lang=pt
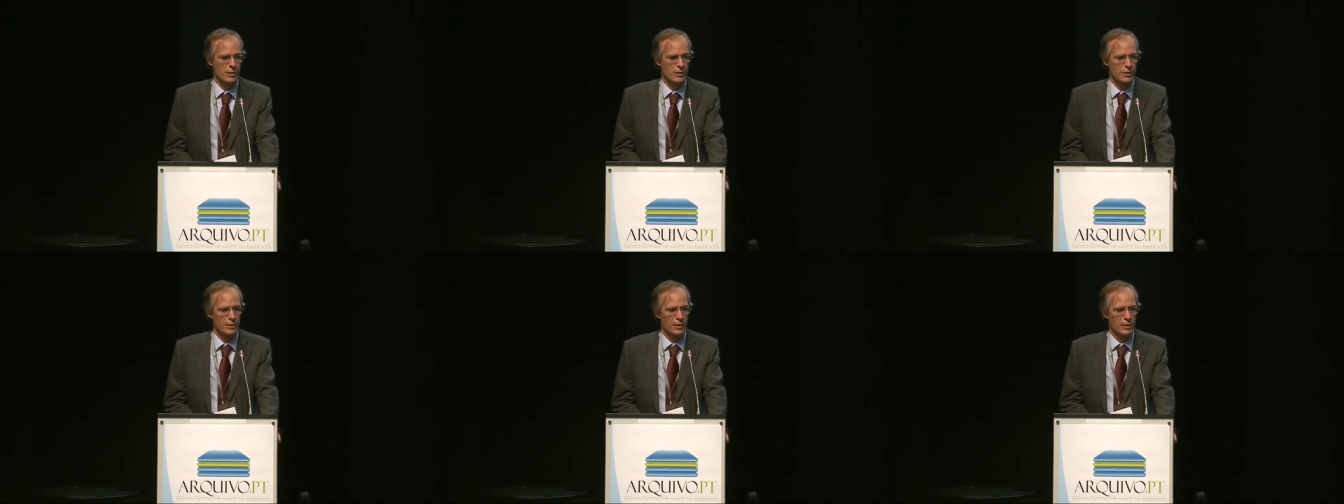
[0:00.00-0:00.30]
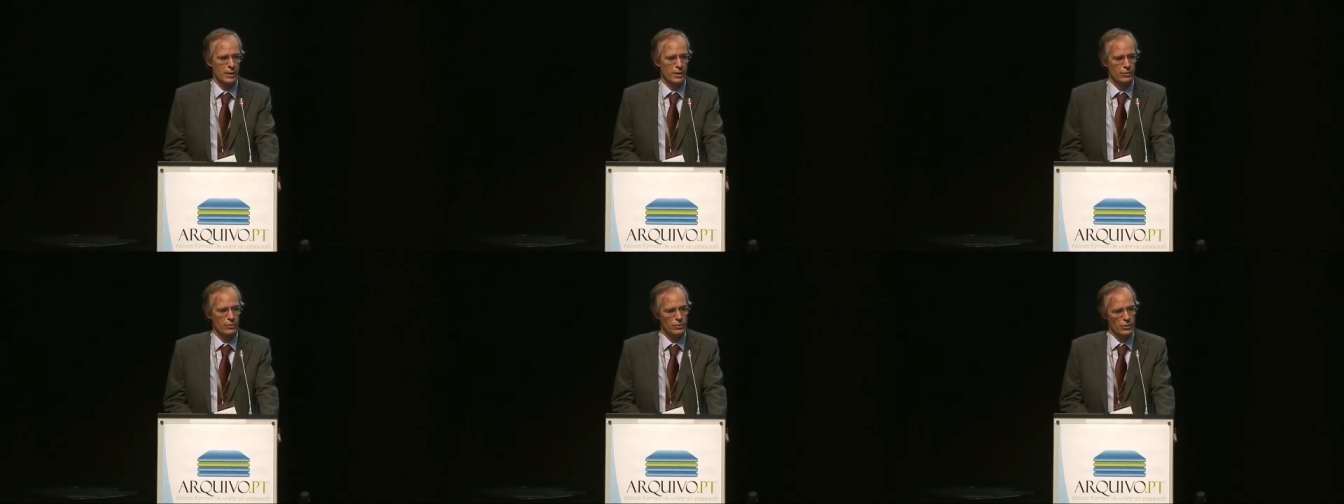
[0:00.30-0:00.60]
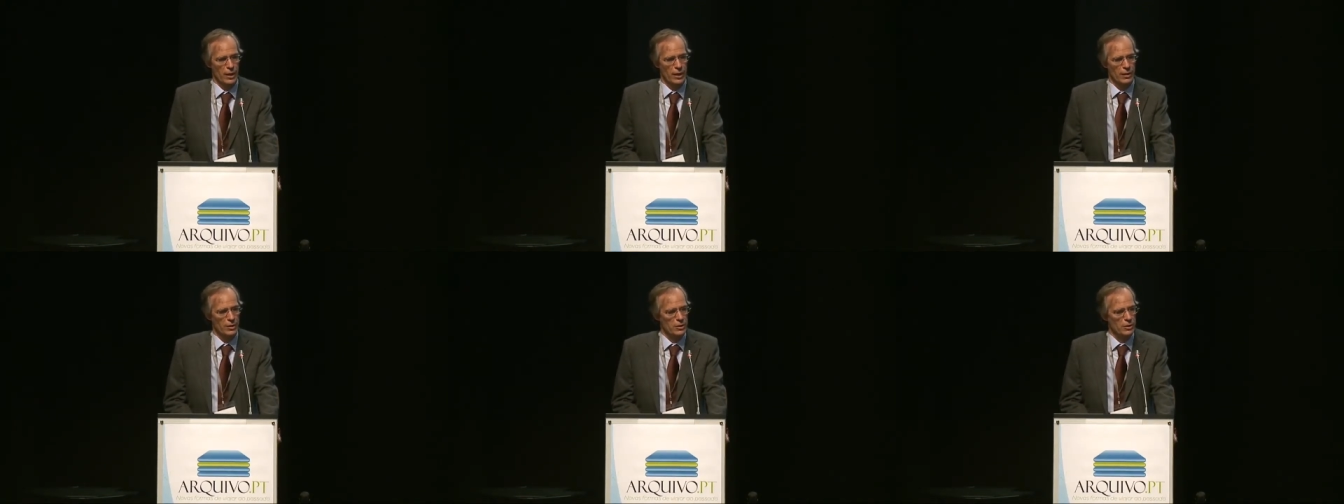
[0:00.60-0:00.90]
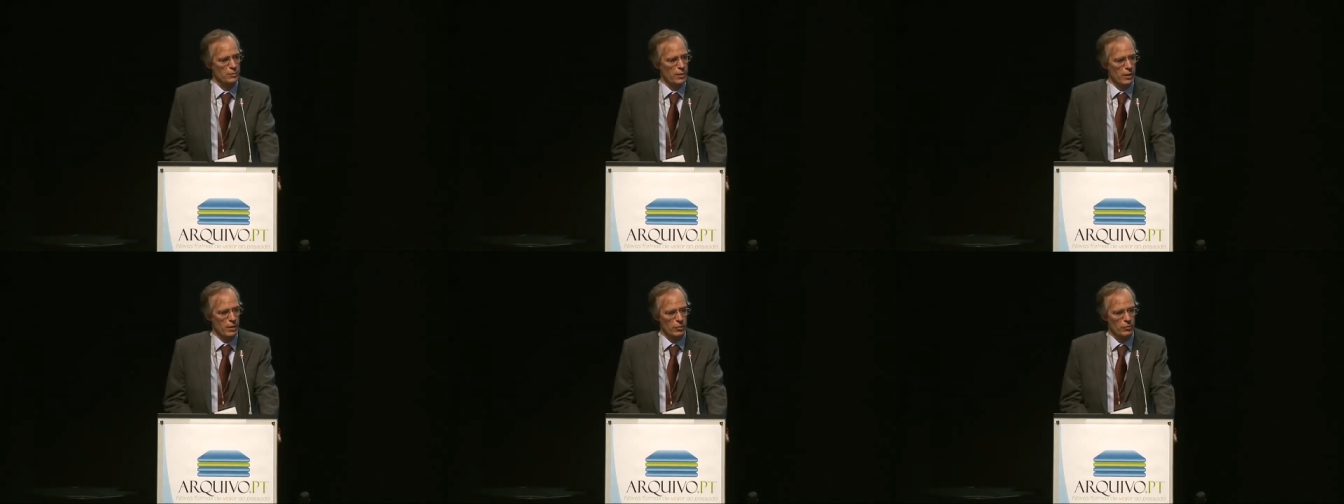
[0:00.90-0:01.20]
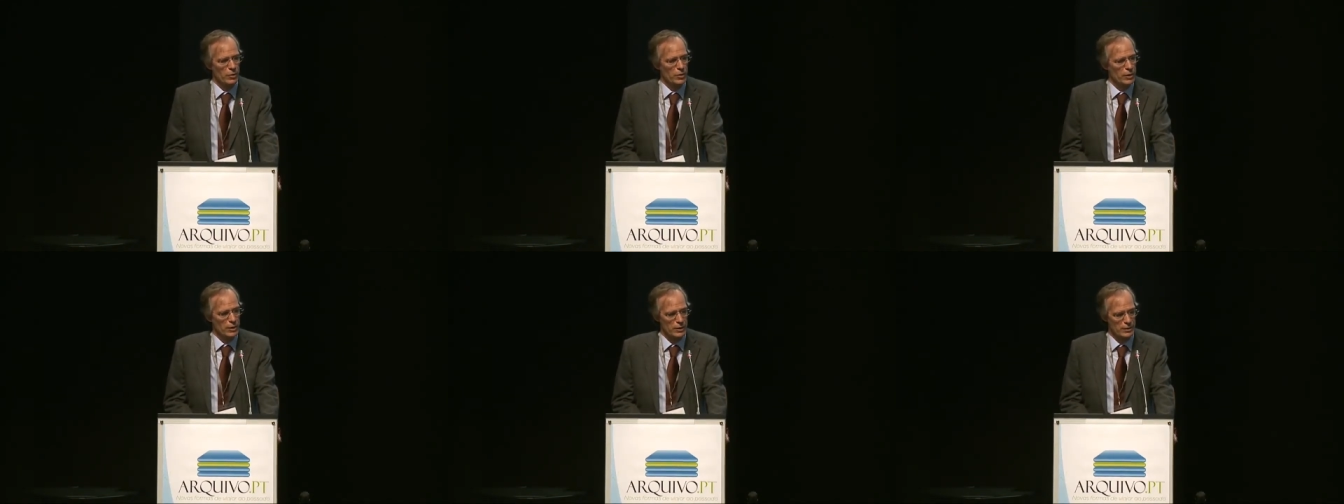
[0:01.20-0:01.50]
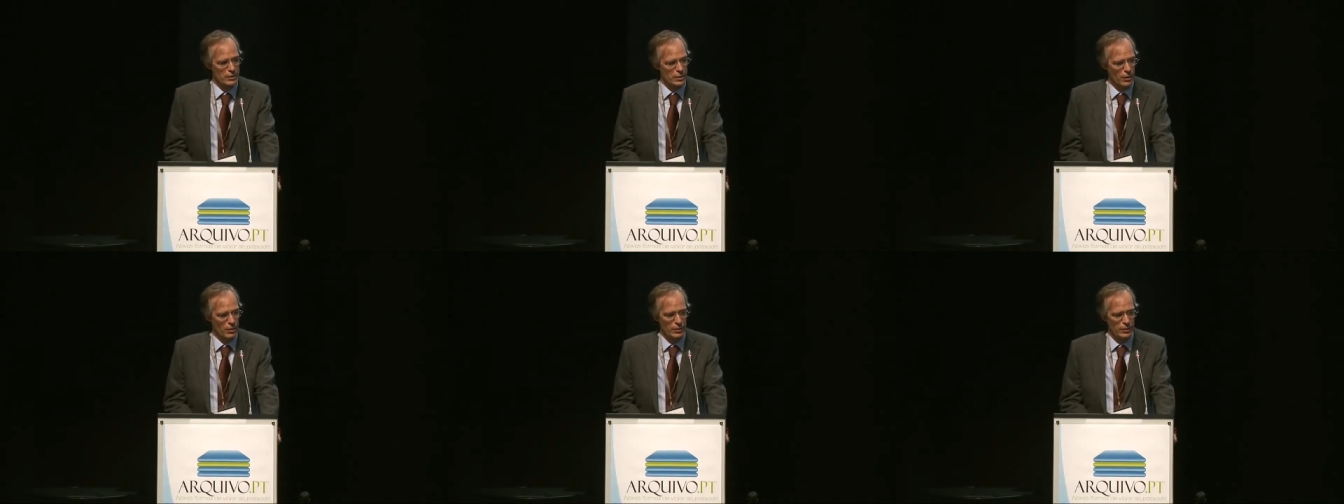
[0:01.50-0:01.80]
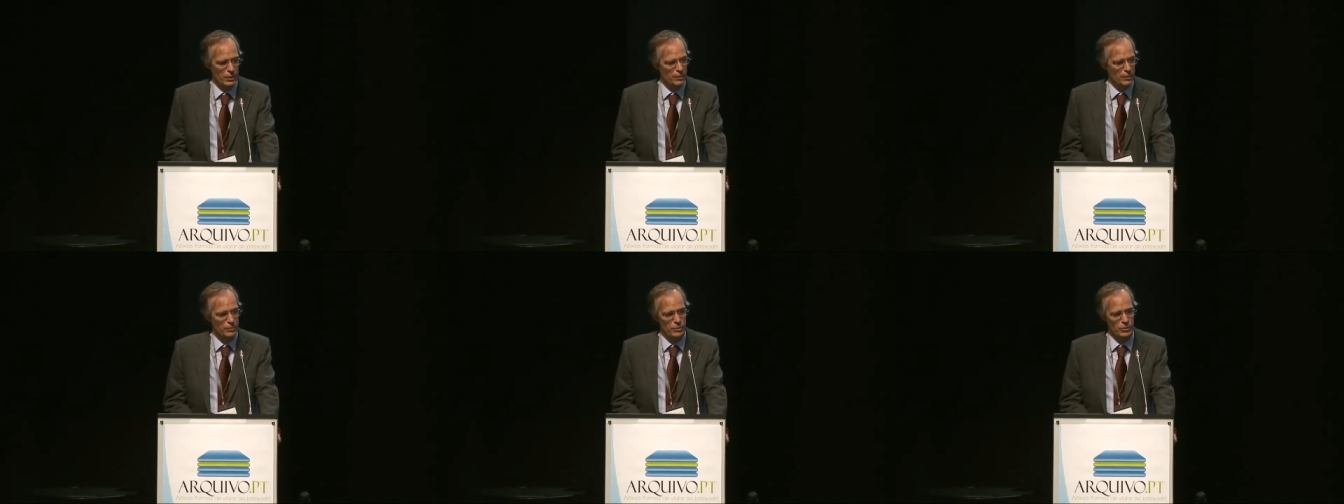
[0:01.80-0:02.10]
que eram usadas para a comunicação
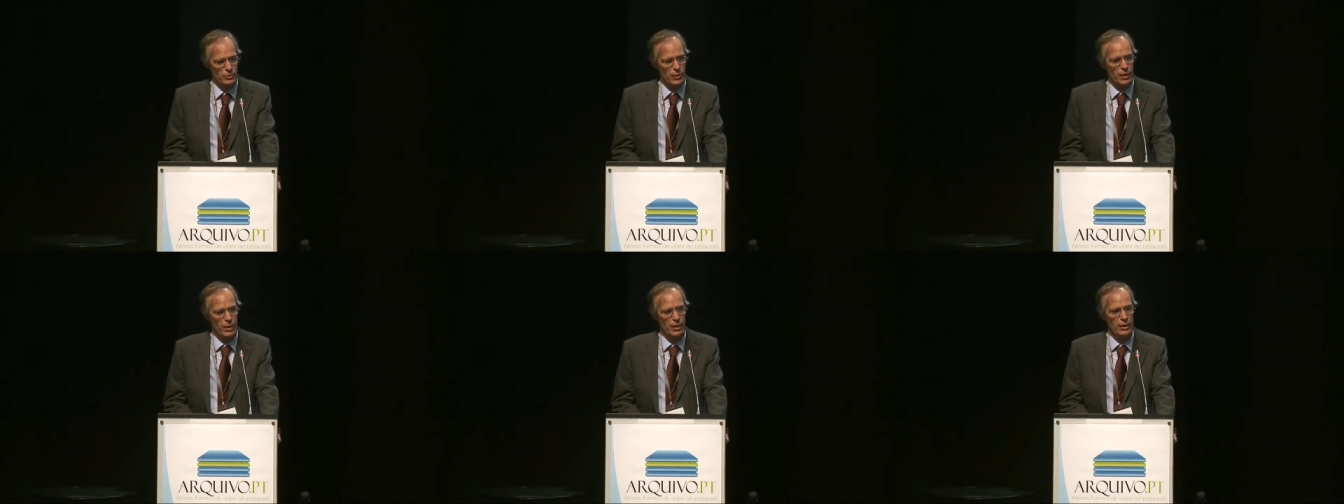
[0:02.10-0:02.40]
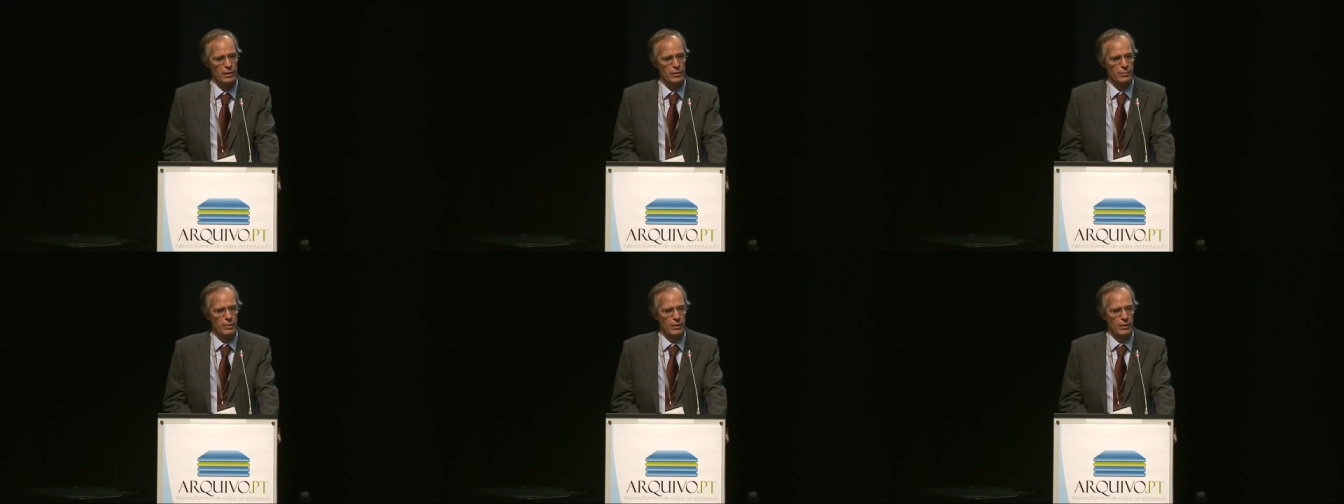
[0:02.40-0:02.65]
interpessoal,